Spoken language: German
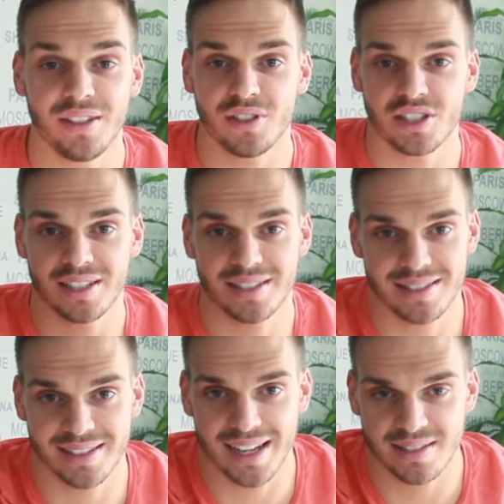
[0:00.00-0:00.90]
wie wichtig ist
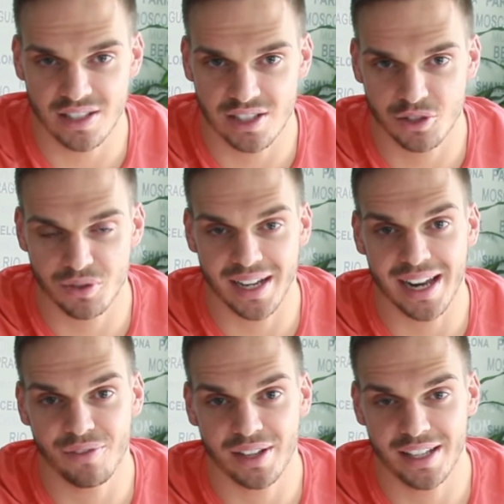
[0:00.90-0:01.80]
es tatsächlich, unser
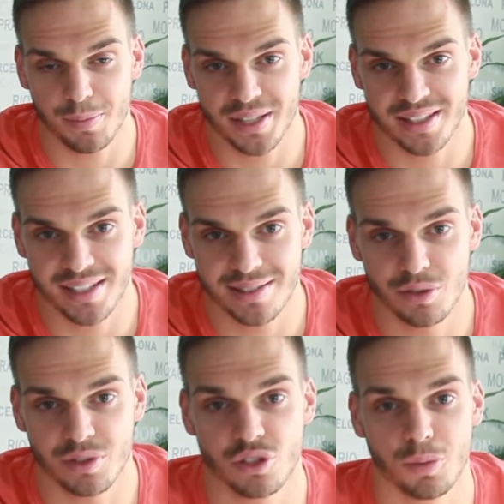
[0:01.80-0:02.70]
Alpha-GPCs
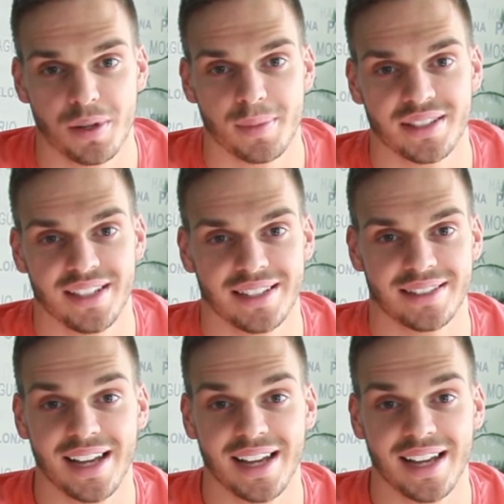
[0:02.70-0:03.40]
zu supplementieren.